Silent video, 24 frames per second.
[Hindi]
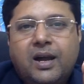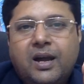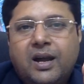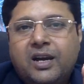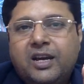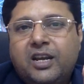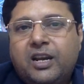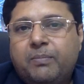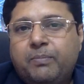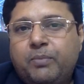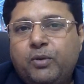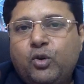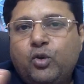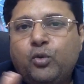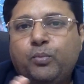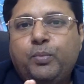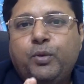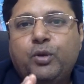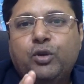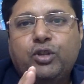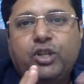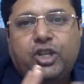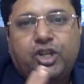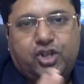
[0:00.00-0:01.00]
अगर आप
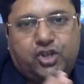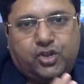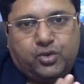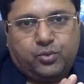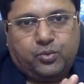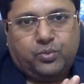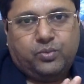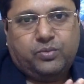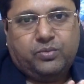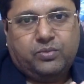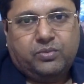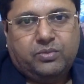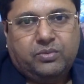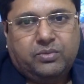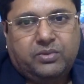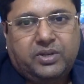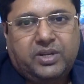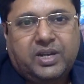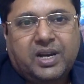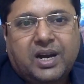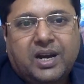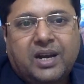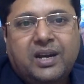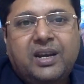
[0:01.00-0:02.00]
यूरोपीय देशों
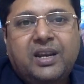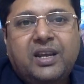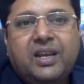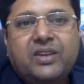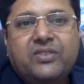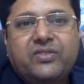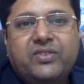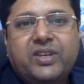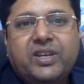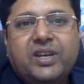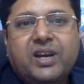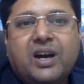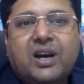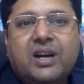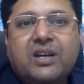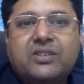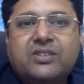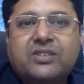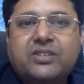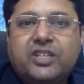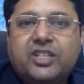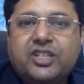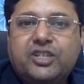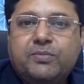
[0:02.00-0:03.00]
या अन्य किसी
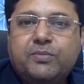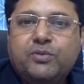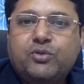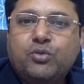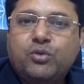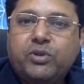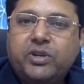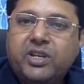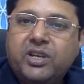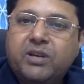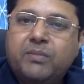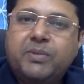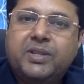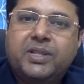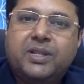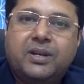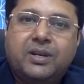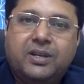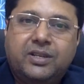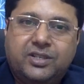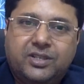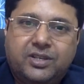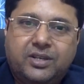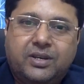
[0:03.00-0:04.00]
खास देश में छुट्टियां
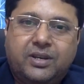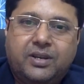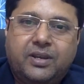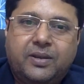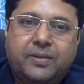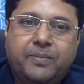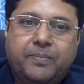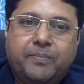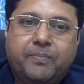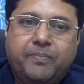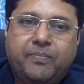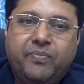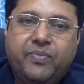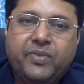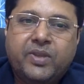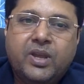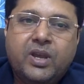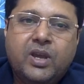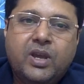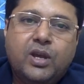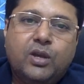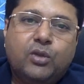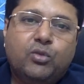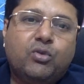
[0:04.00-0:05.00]
बिताने जा रहे हैं
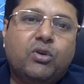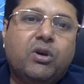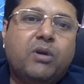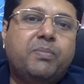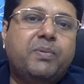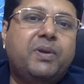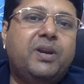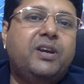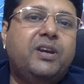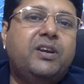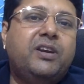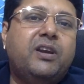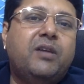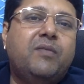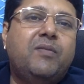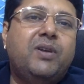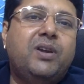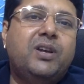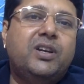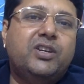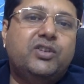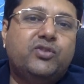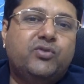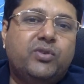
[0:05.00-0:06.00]
तो आपके लिए
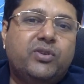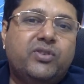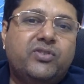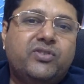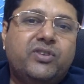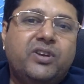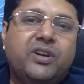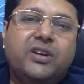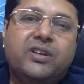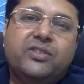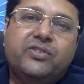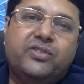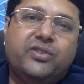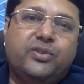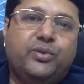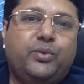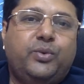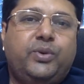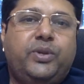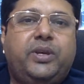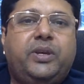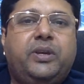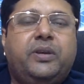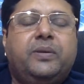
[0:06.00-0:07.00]
ट्रेवल इंश्योरेंस लेना
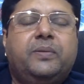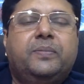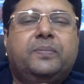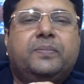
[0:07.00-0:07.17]
ज़रूरी है